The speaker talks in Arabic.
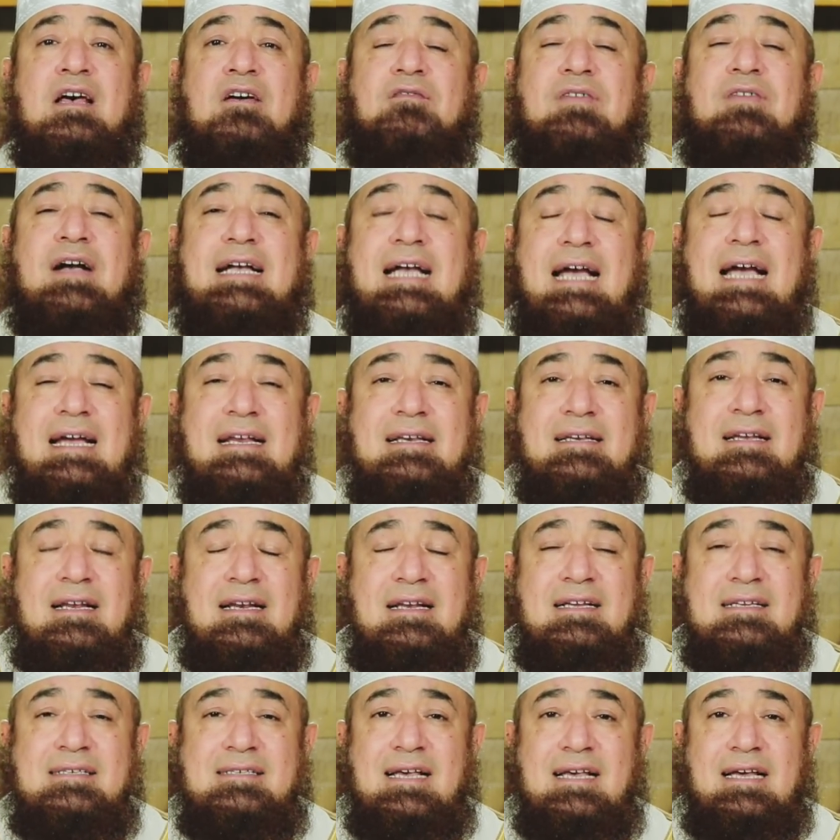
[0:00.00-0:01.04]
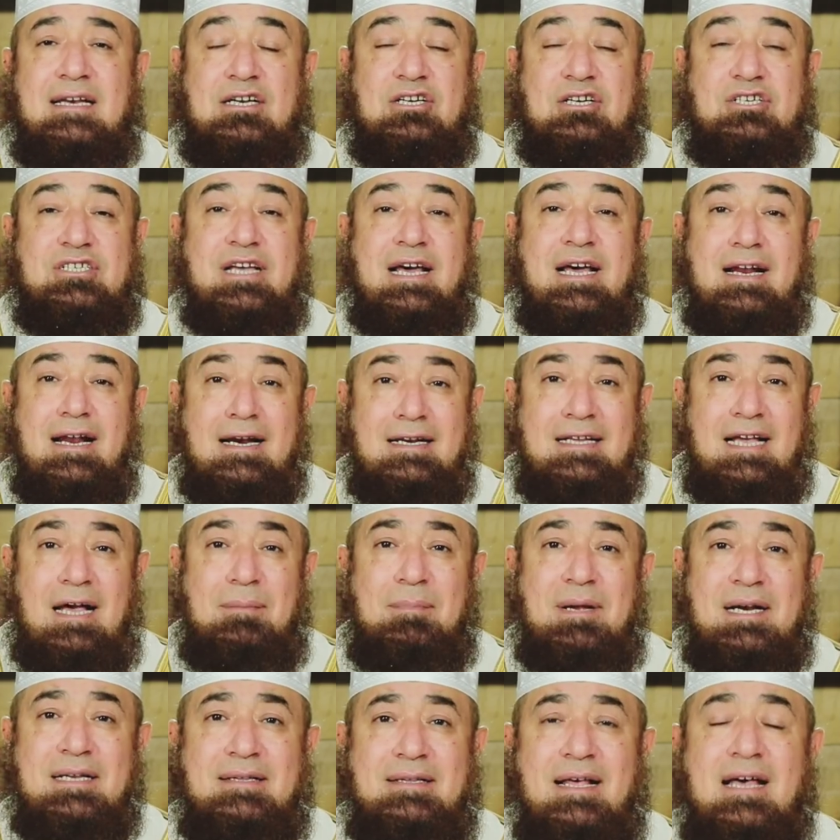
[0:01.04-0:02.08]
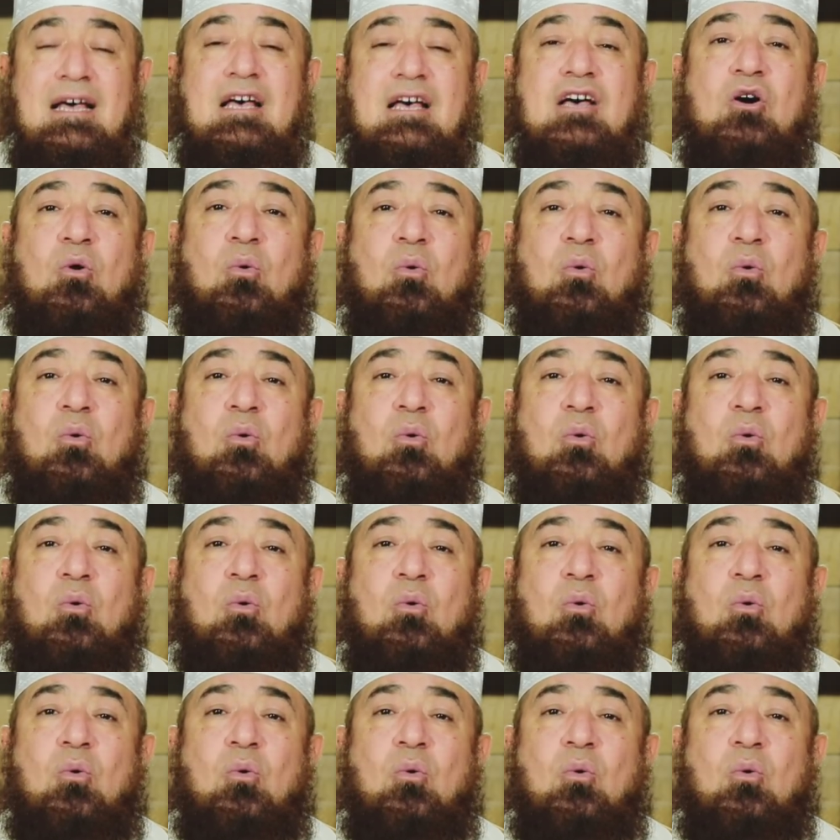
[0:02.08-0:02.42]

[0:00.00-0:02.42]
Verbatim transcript: فكأن الإنسان اشترى الجمل ده